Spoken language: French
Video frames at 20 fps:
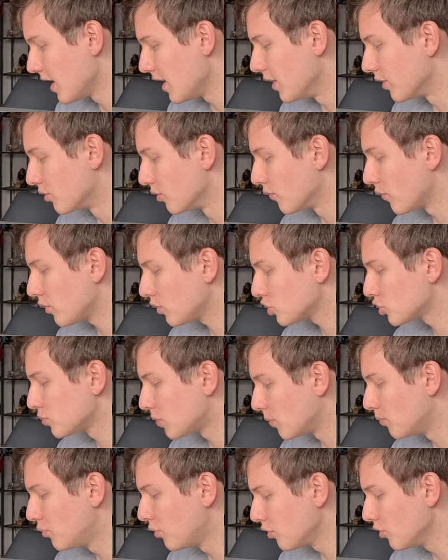Et que
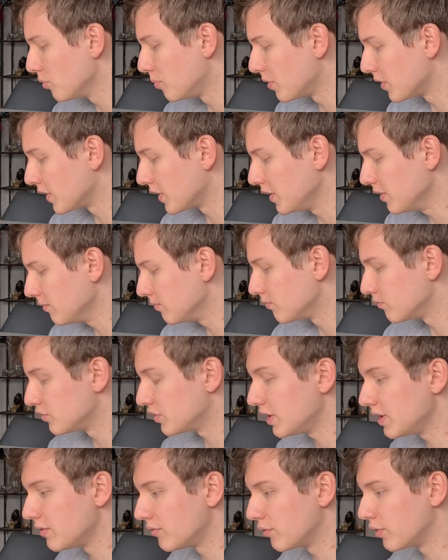franchement, pour le prix,
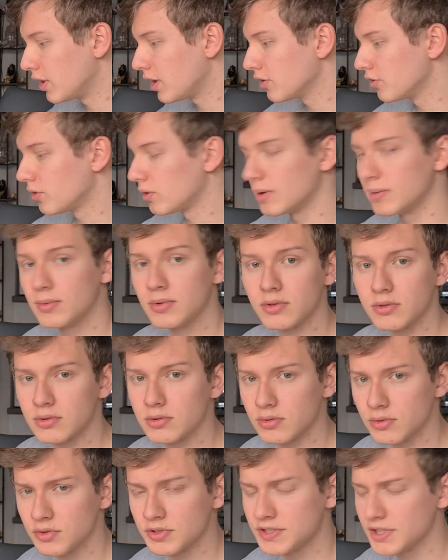vous allez voir, normalement,
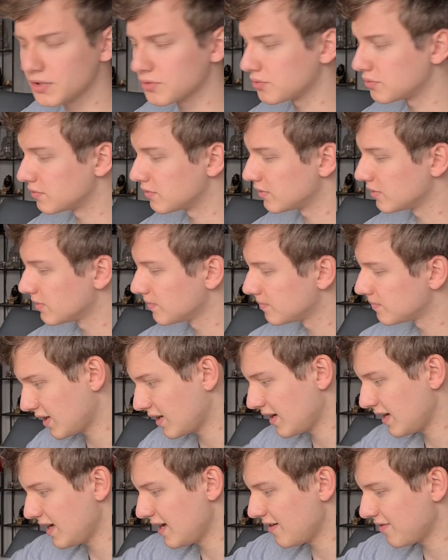on s'y retrouve.
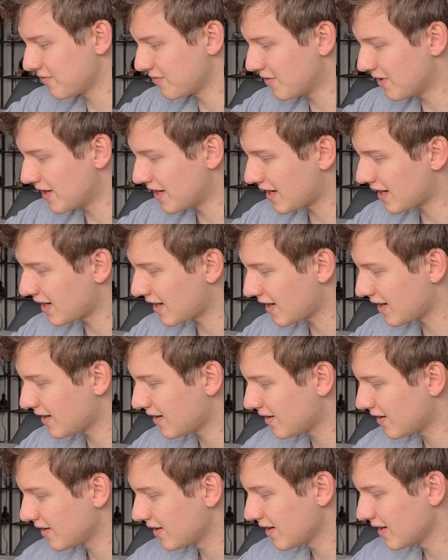Et voilà.
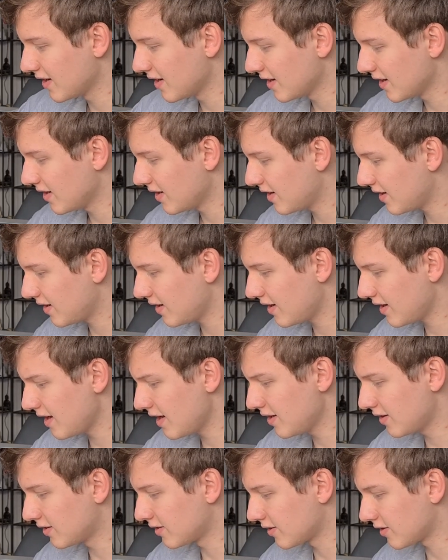
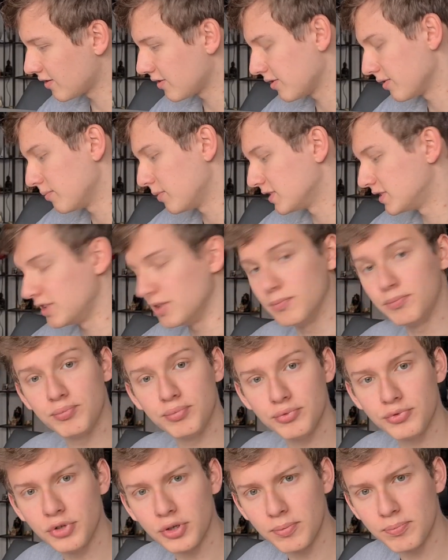Alors, bah, c'est
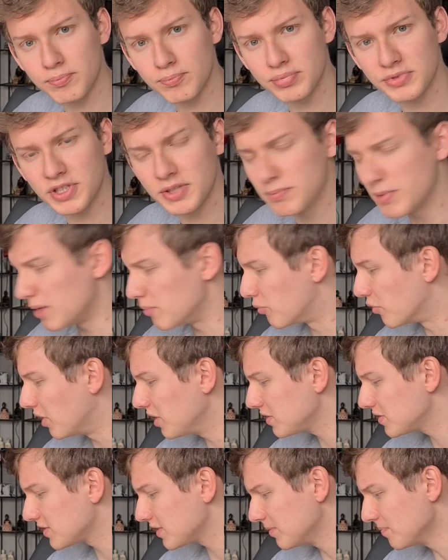plutôt petite belle
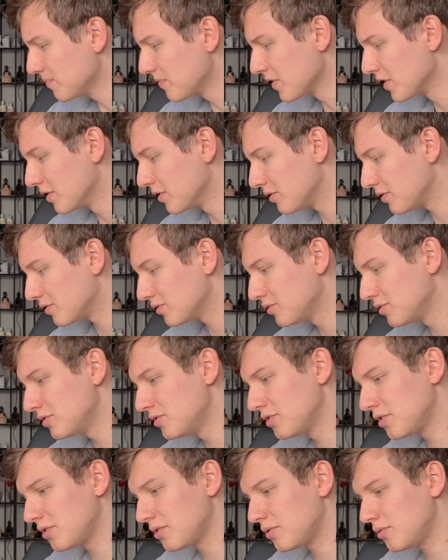boîte. Hein.
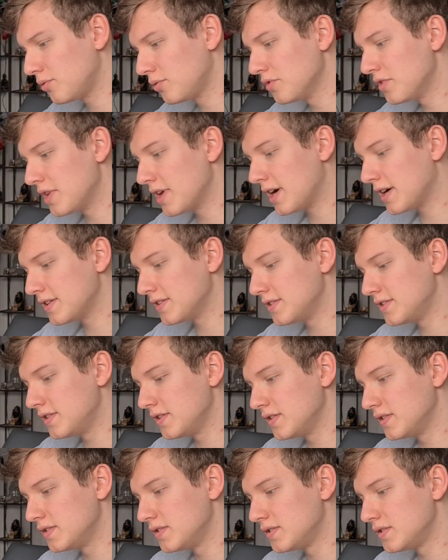Dedans, on a
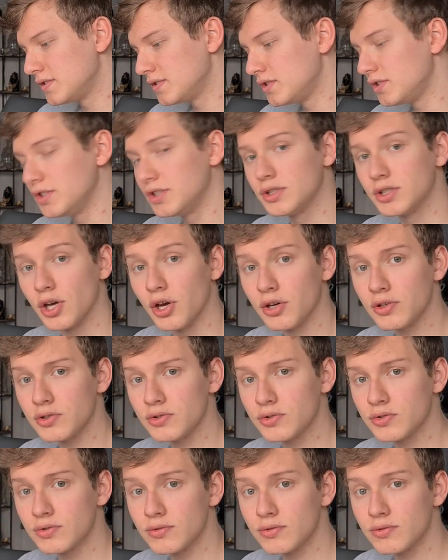des stickers.